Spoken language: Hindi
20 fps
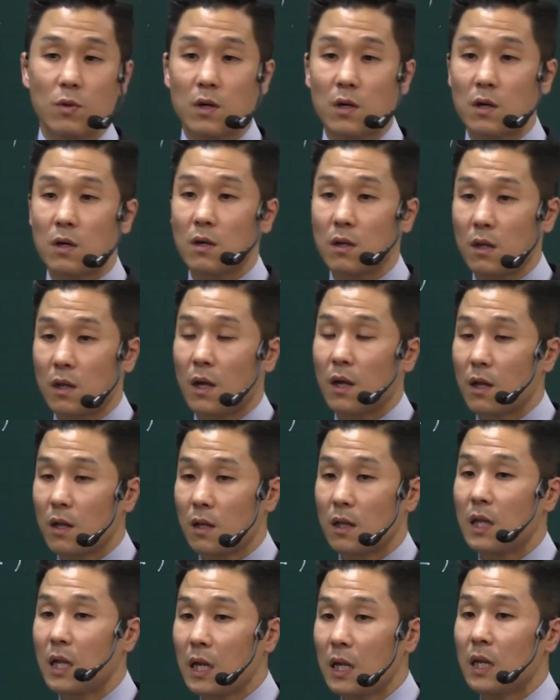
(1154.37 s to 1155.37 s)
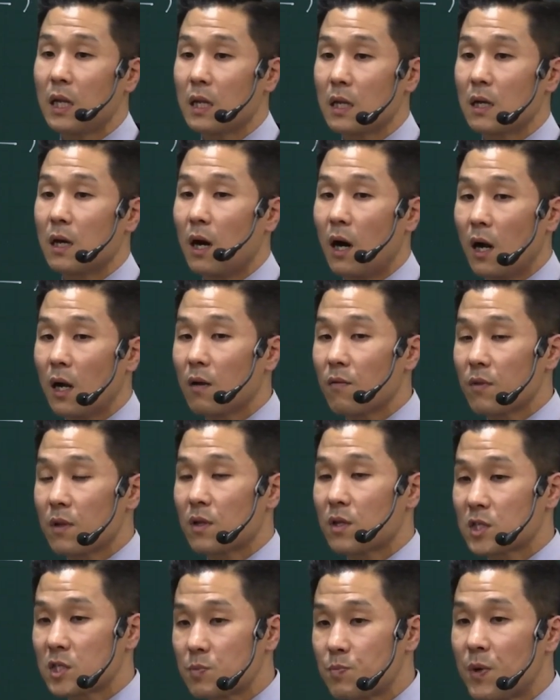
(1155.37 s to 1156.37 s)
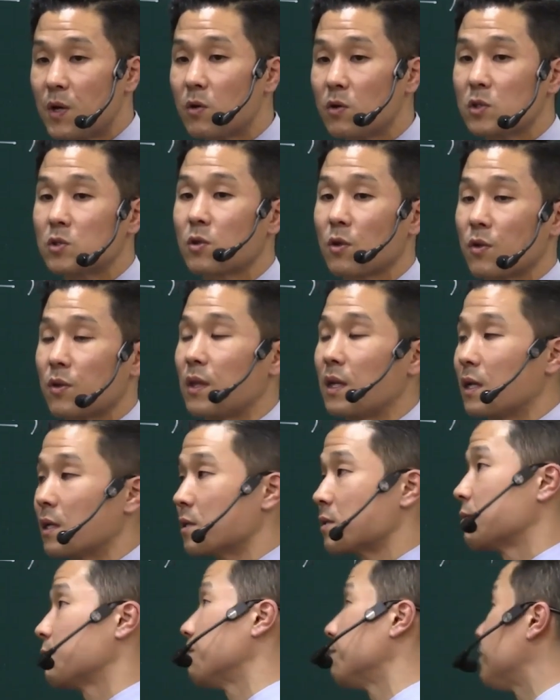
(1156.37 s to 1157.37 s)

यहां बहुत बढ़िया अर्थ है यहां